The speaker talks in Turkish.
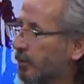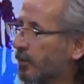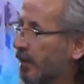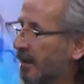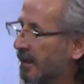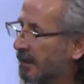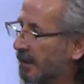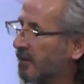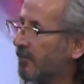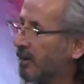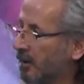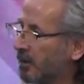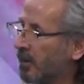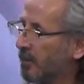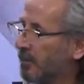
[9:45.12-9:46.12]
etkin ve
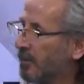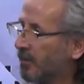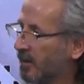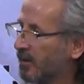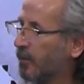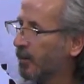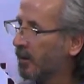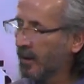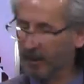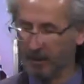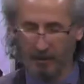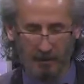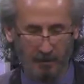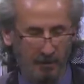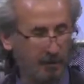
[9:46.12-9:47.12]
yetkin bir firma olarak
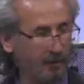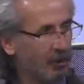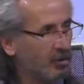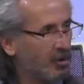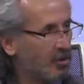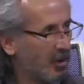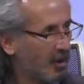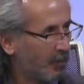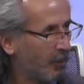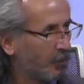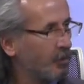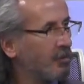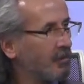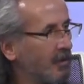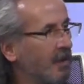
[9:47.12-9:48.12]
e, göze
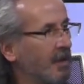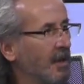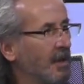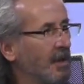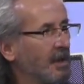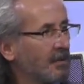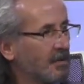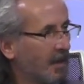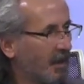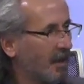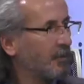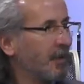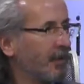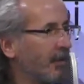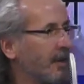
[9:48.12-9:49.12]
çarpıyorsunuz ve
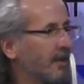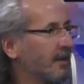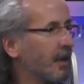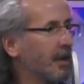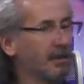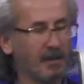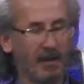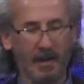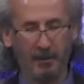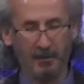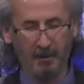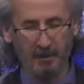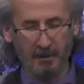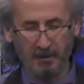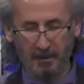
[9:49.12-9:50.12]
sağlam referanslara
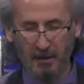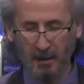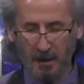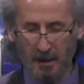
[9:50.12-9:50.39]
sahipsiniz.